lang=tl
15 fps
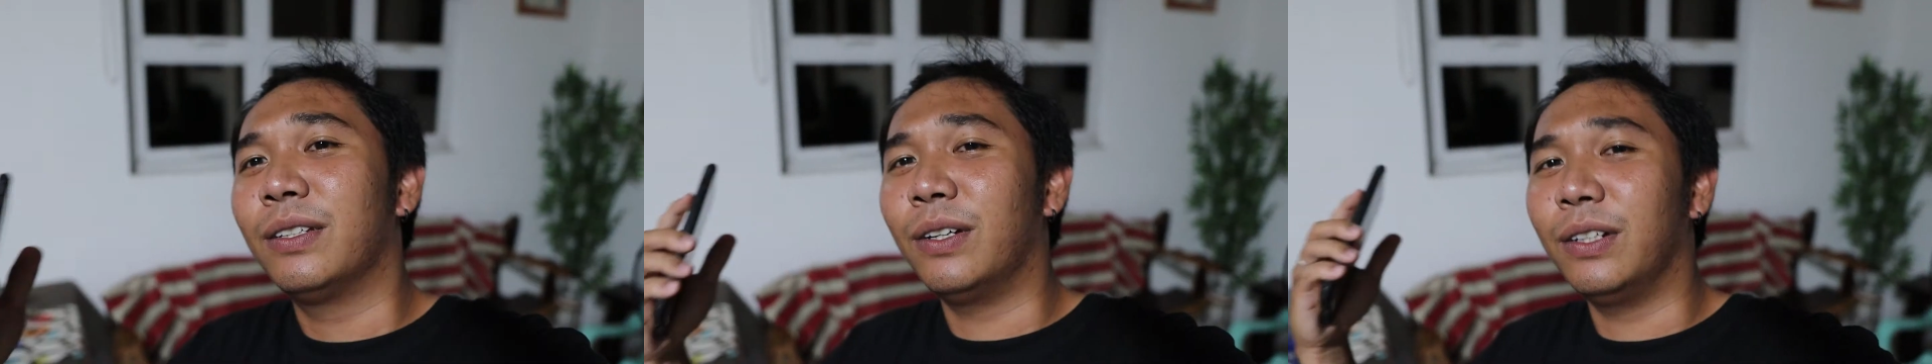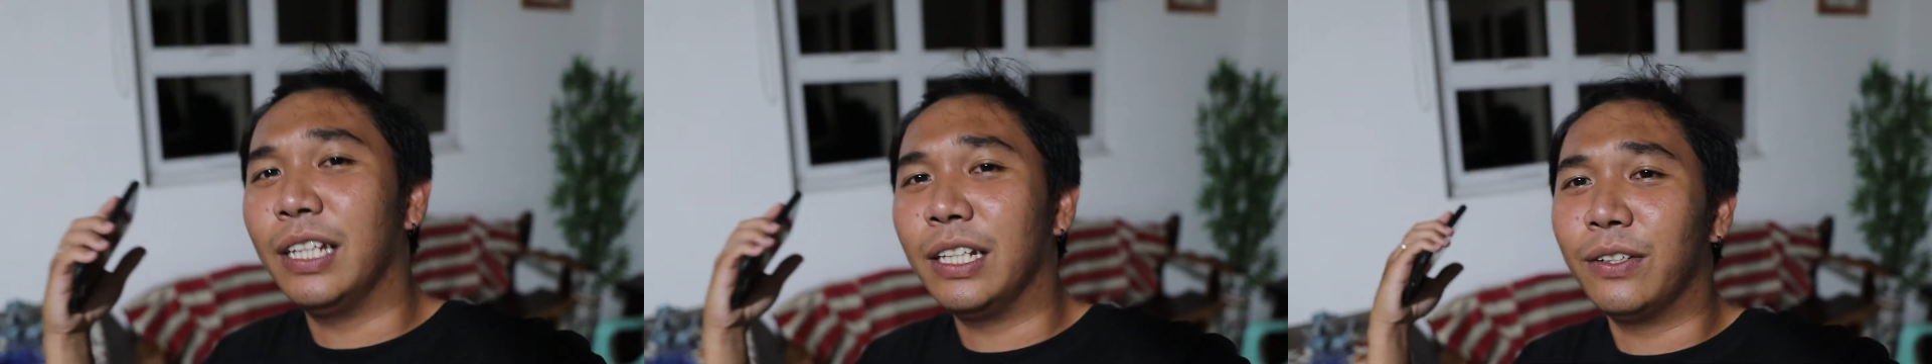
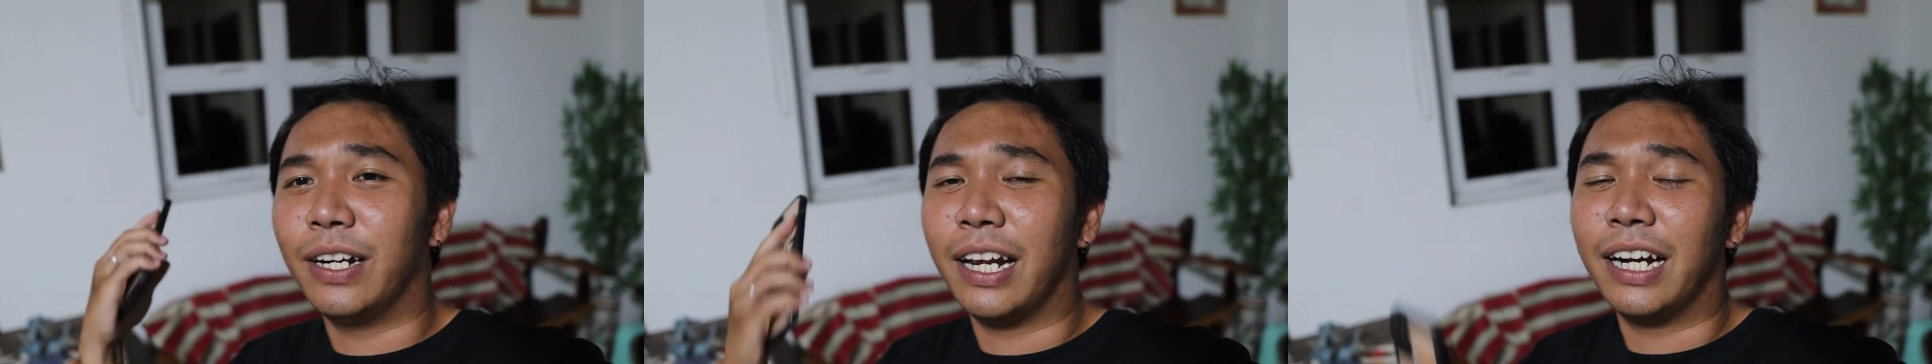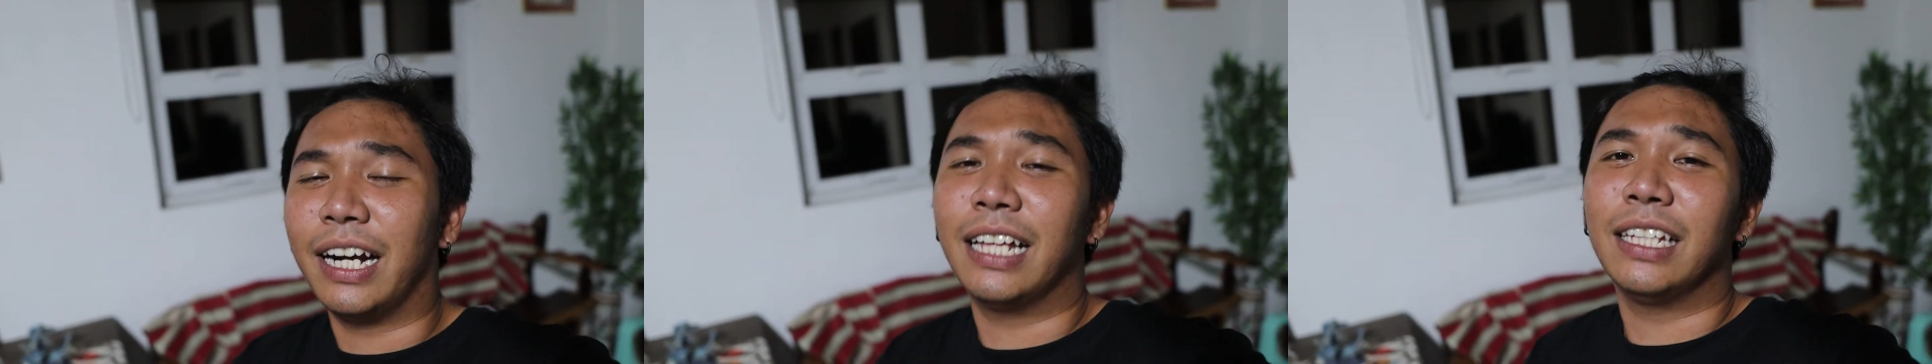So dito
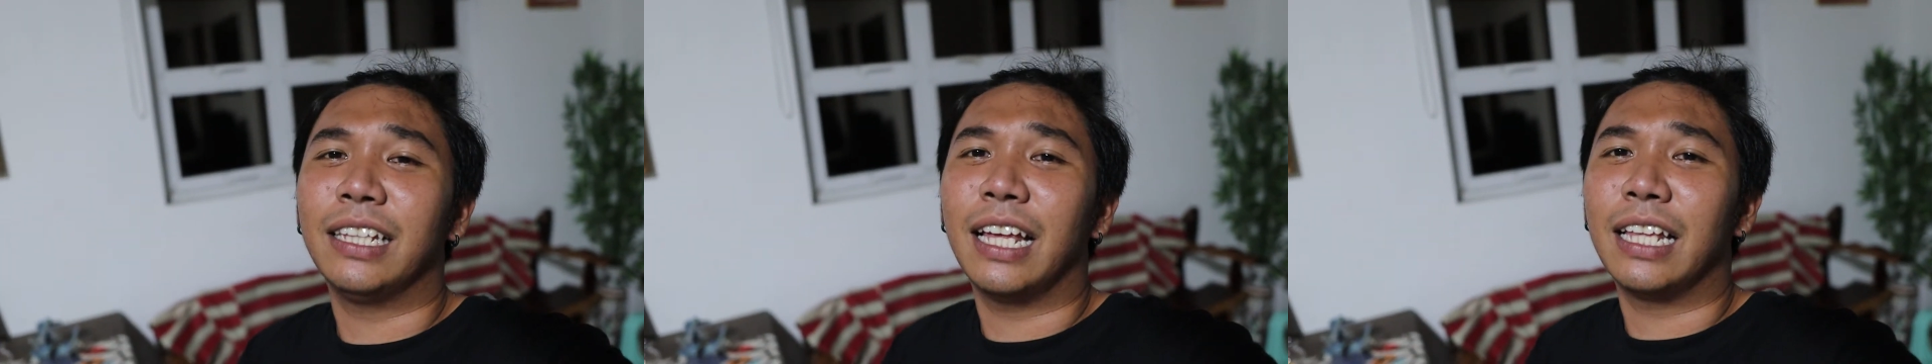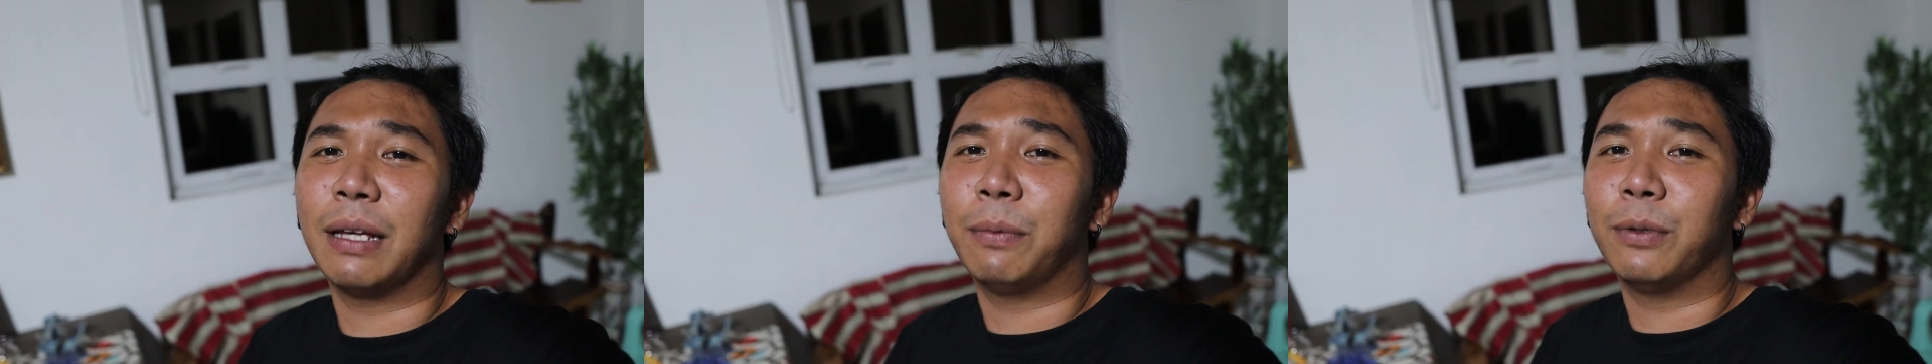na rin natin
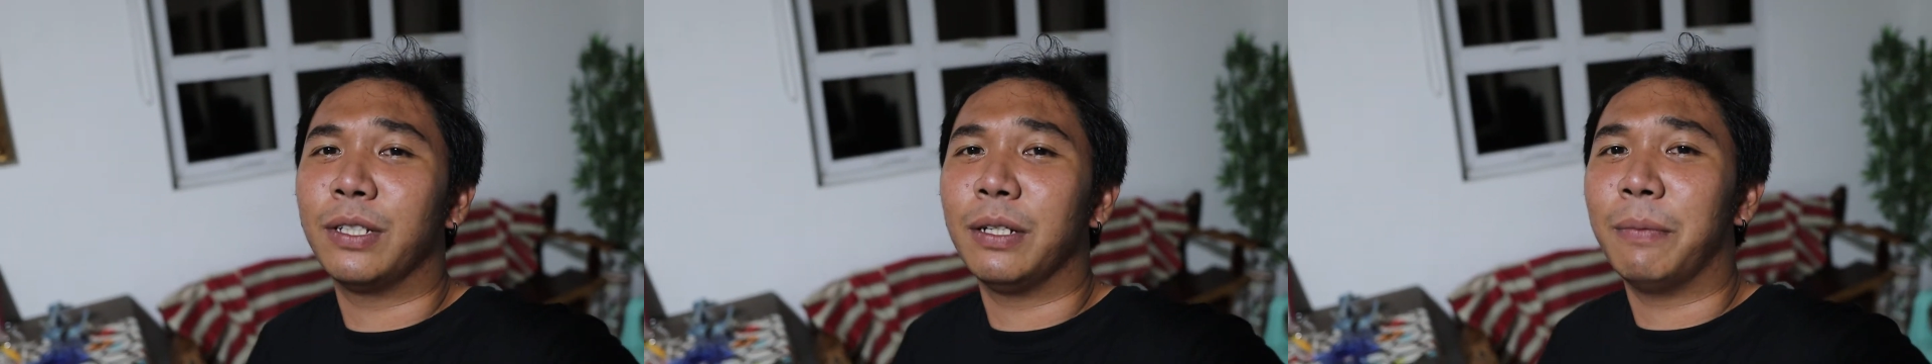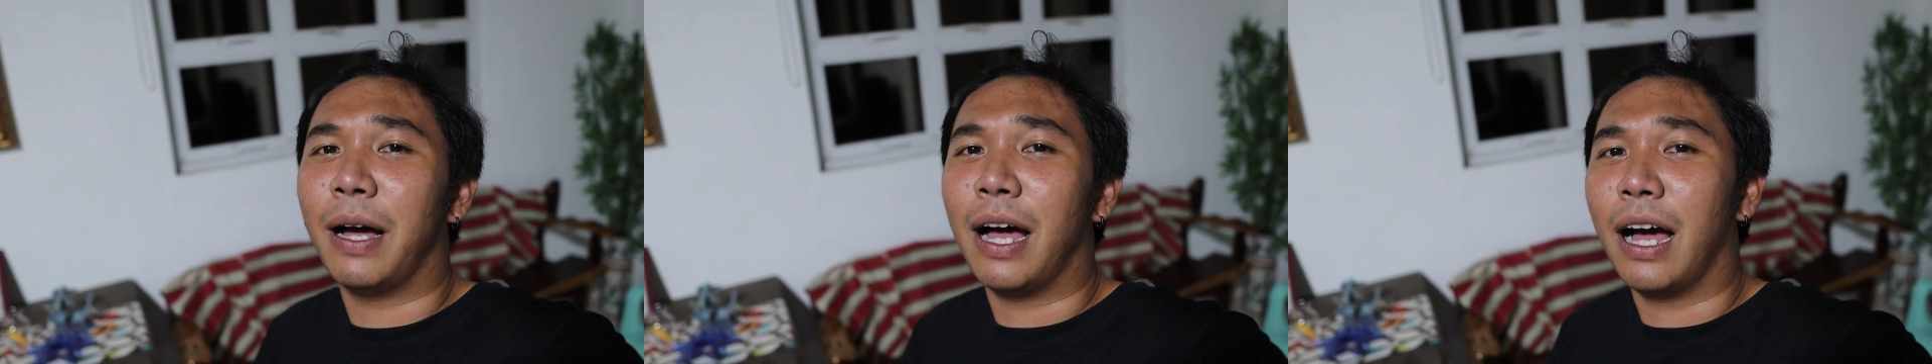
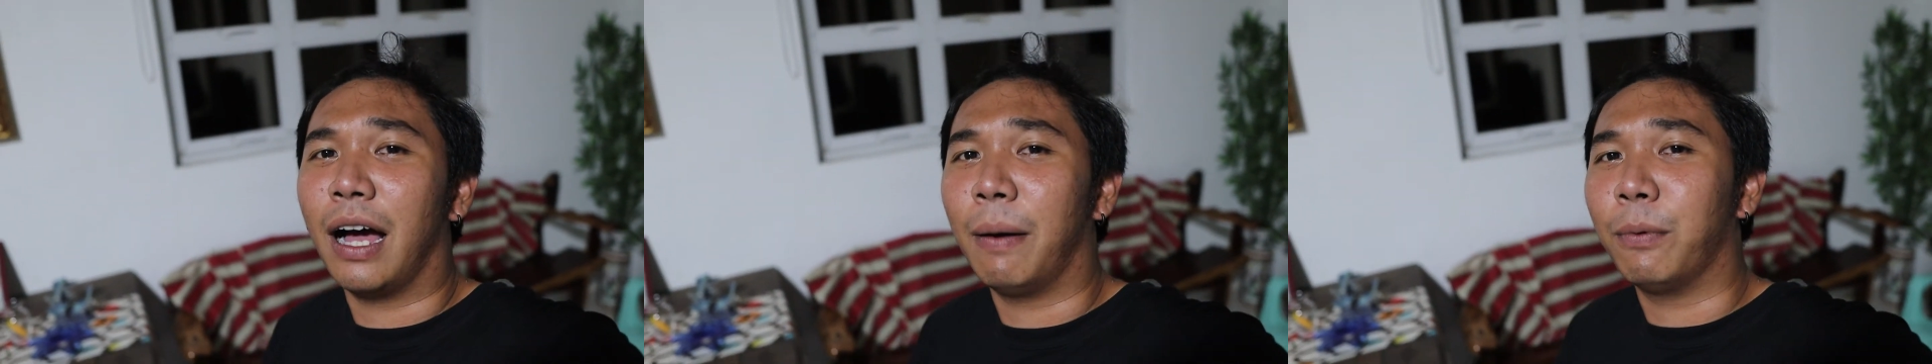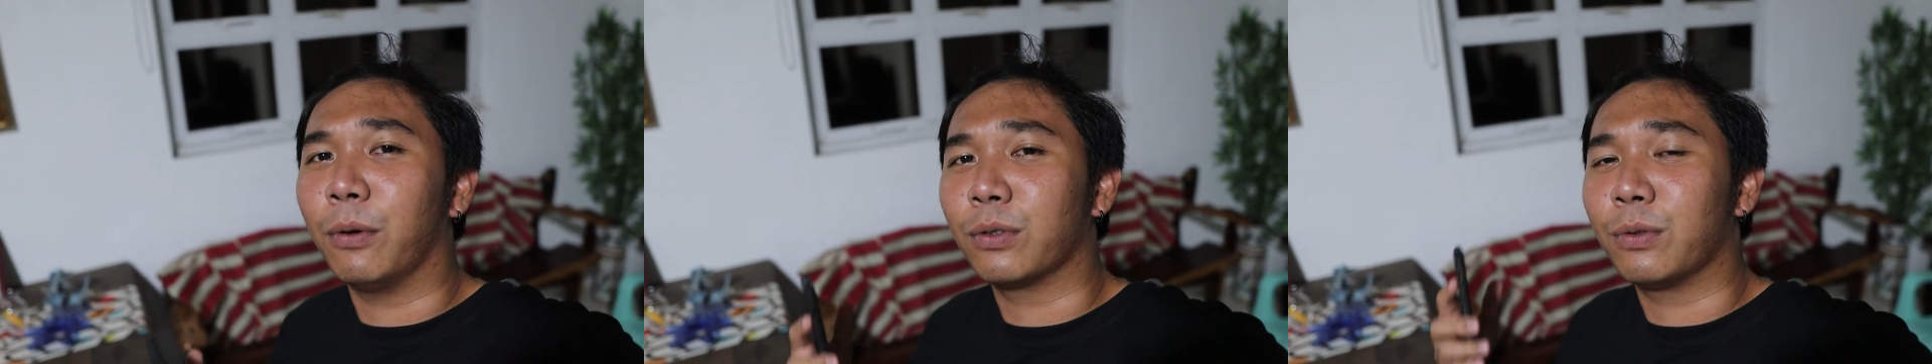tatapusin
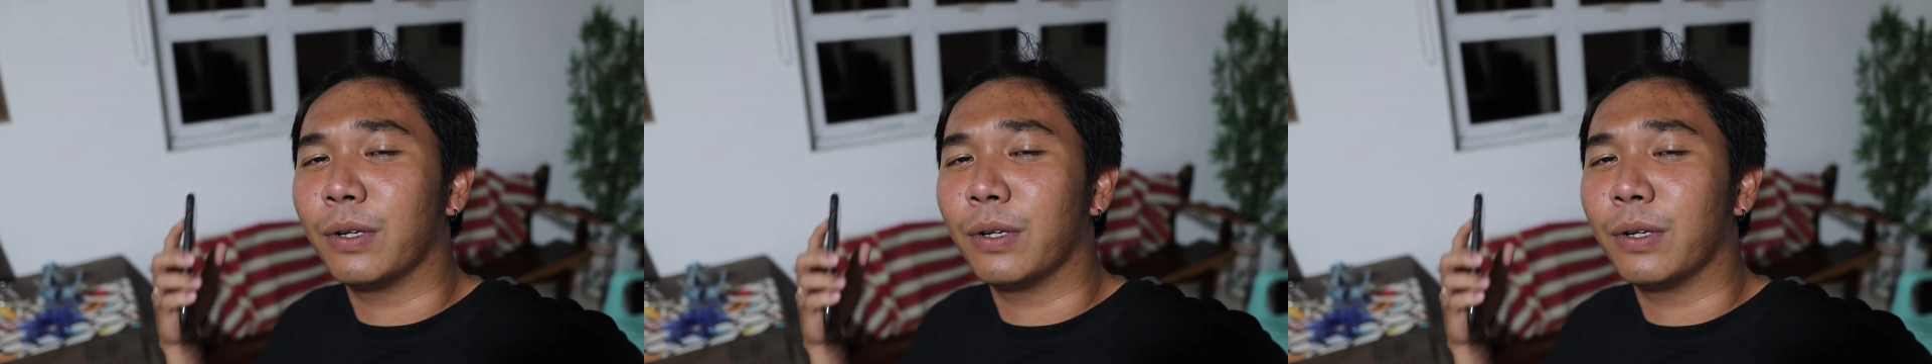mga kapoks.